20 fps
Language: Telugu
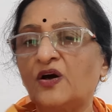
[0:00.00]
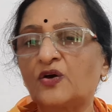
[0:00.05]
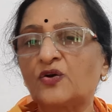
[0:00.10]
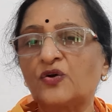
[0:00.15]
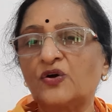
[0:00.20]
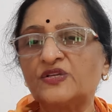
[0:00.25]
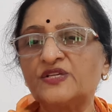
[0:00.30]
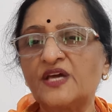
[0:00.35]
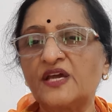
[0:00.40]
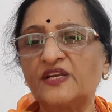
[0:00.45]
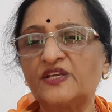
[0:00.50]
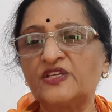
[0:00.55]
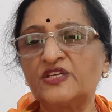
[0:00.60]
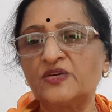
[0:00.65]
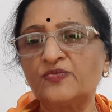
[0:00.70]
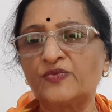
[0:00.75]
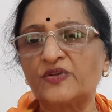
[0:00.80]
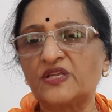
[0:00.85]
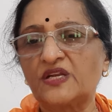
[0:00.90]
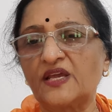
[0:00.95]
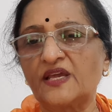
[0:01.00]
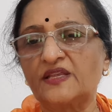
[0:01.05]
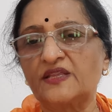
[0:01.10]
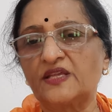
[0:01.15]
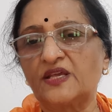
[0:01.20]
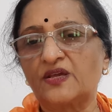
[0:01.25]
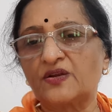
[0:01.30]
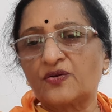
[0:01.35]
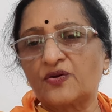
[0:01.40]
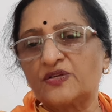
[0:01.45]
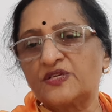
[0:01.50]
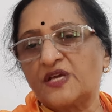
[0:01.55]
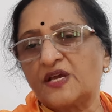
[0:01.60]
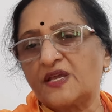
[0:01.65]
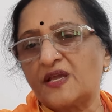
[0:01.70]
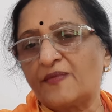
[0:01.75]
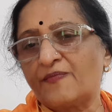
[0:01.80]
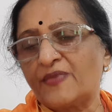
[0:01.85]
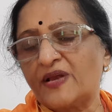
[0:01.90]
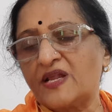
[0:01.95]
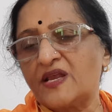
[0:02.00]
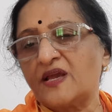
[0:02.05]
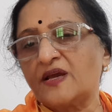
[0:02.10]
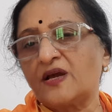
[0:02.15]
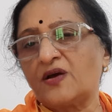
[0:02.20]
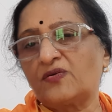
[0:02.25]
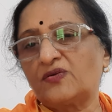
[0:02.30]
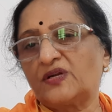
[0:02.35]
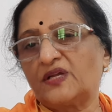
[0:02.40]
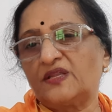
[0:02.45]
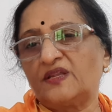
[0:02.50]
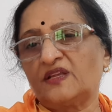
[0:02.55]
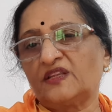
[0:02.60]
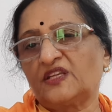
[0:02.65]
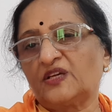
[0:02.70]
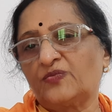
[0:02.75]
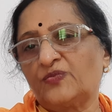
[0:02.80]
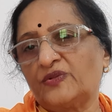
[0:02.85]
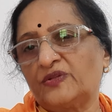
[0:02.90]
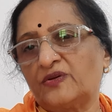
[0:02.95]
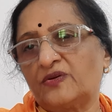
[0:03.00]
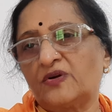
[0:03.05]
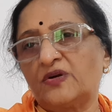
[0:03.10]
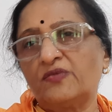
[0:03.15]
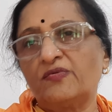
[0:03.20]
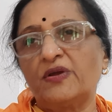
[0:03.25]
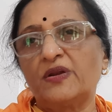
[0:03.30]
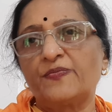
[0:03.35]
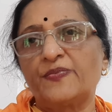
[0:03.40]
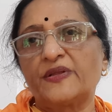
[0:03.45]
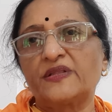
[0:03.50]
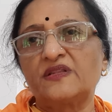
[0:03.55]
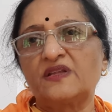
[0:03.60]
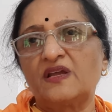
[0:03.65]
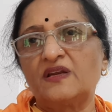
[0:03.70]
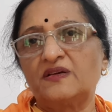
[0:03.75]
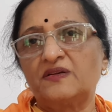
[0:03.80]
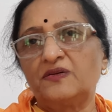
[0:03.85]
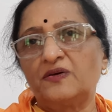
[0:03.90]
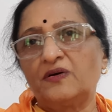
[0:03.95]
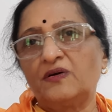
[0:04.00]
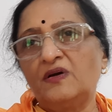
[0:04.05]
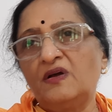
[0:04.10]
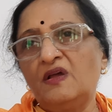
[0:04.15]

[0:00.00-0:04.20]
రోజా నుంచి మొదలైంది రోజా ఎమ్మెల్యేగా ఉండేది అంతకుముందు రెండు వేల పద్నాలుగులో